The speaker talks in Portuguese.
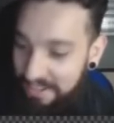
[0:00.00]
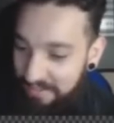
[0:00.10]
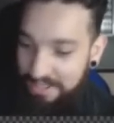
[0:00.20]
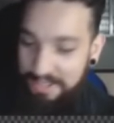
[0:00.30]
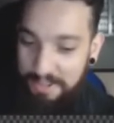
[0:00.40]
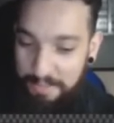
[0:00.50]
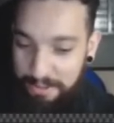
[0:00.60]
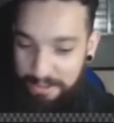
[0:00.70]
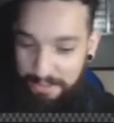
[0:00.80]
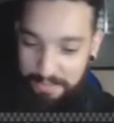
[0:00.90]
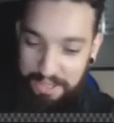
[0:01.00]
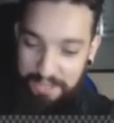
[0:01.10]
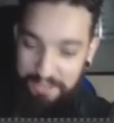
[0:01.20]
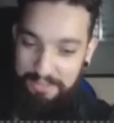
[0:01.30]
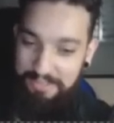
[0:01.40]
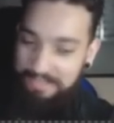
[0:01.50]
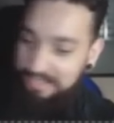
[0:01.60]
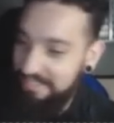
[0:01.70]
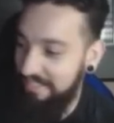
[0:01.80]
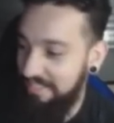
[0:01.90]
Você é um bolso mínimo?
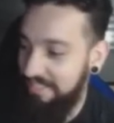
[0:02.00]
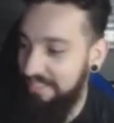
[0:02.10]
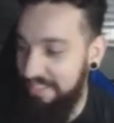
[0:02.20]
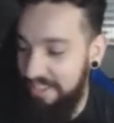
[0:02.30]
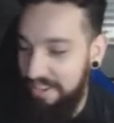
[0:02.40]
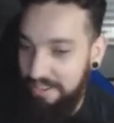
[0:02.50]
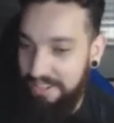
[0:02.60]
Não,